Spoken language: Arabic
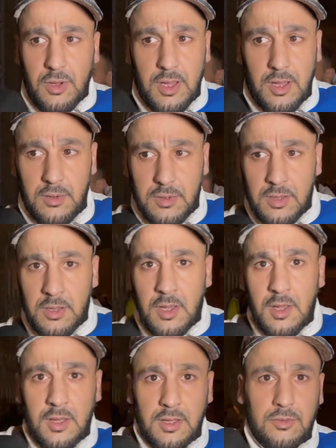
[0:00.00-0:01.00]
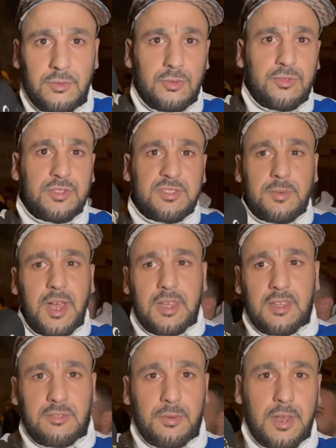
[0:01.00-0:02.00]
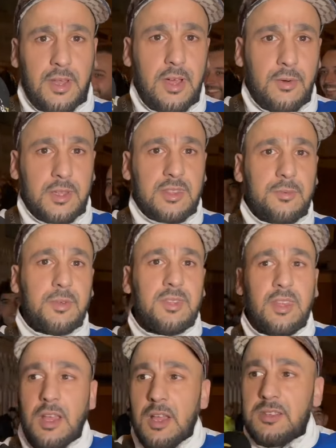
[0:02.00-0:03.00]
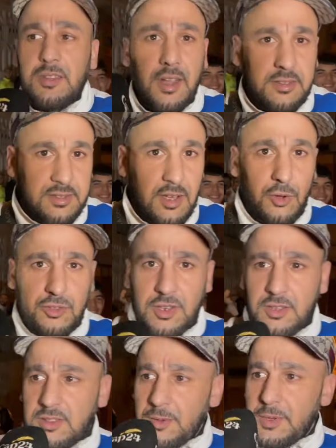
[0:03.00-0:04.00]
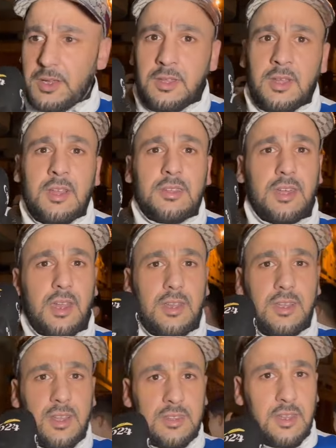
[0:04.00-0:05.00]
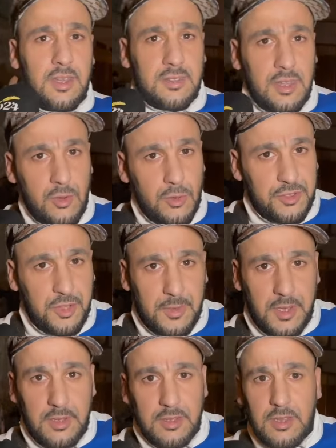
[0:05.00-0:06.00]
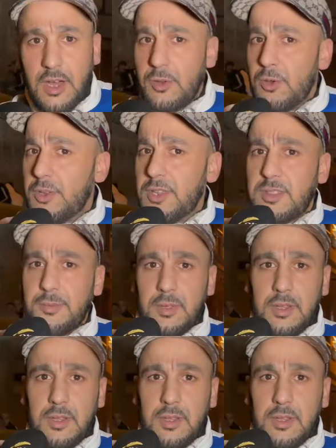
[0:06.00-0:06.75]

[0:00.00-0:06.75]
اخا كتموت في الصباح كتجي راه خاوه الطبل نهار 29 طبل نهار الليله ديال العيد كيكون طبل ضروري الطبل